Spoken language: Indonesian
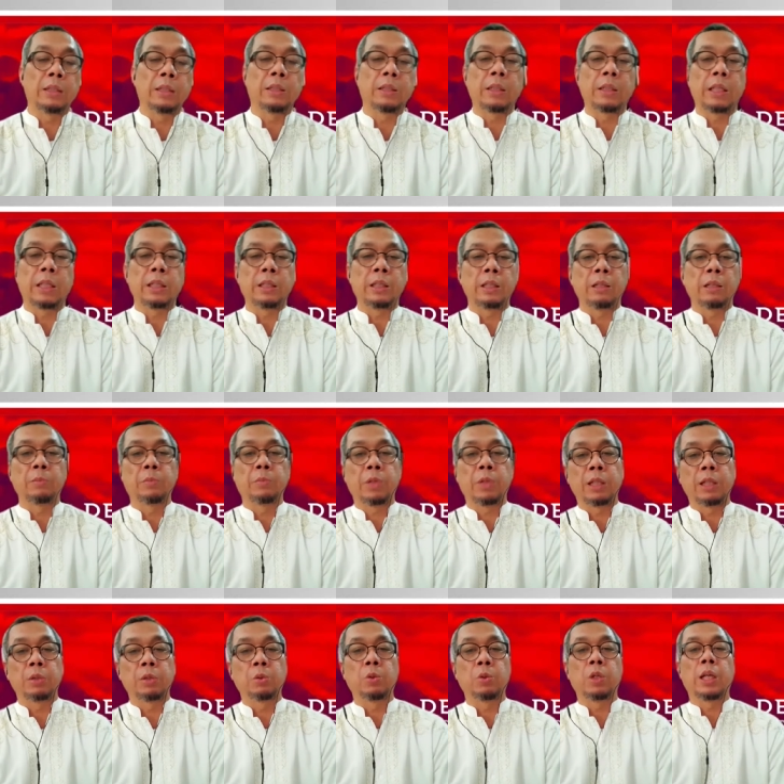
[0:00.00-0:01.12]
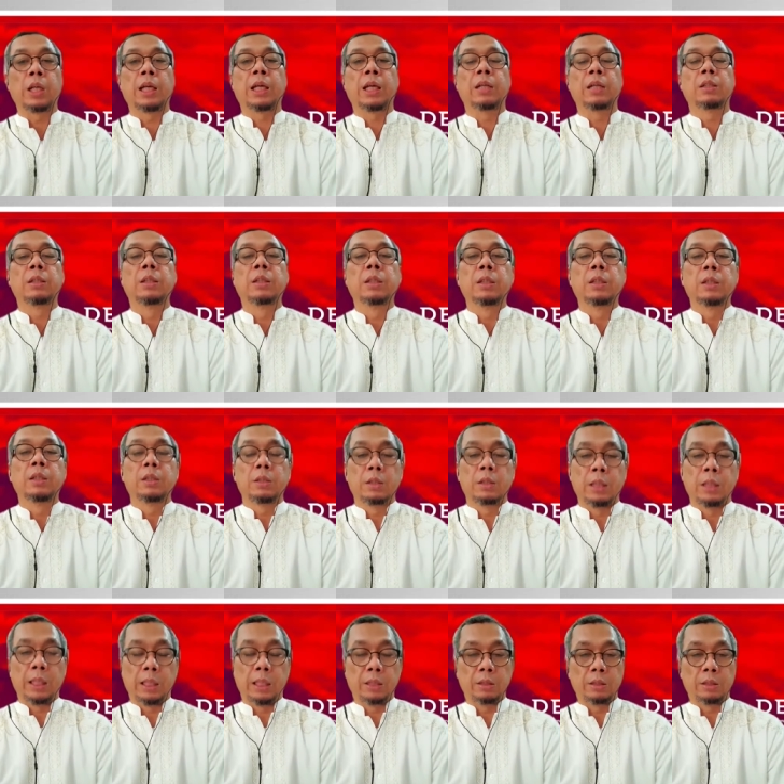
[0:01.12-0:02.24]
terkait dengan pengaturan
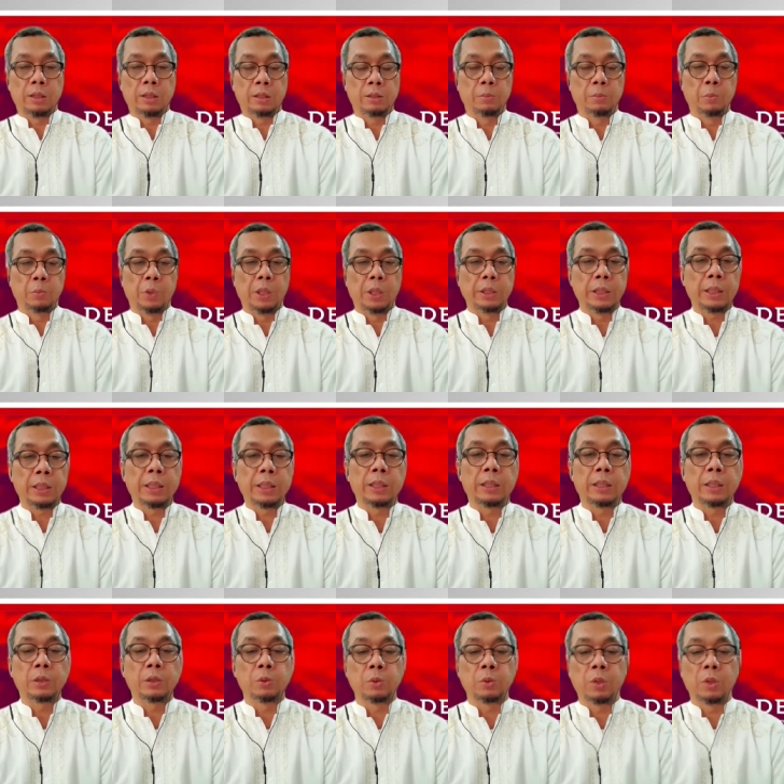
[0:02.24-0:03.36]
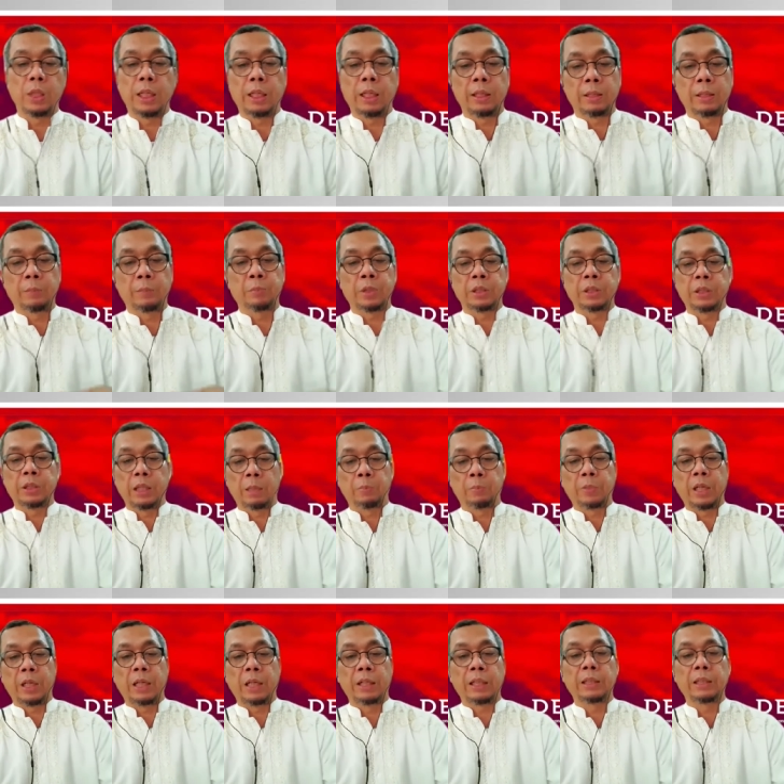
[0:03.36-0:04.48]
dan semuanya kita sudah
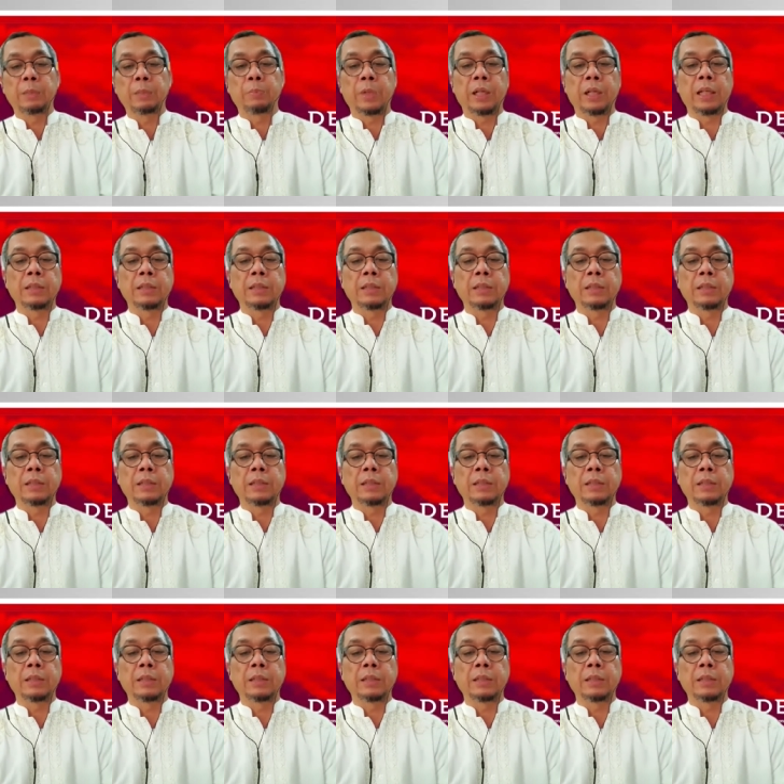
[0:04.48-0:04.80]
persiapkan. Nanti pada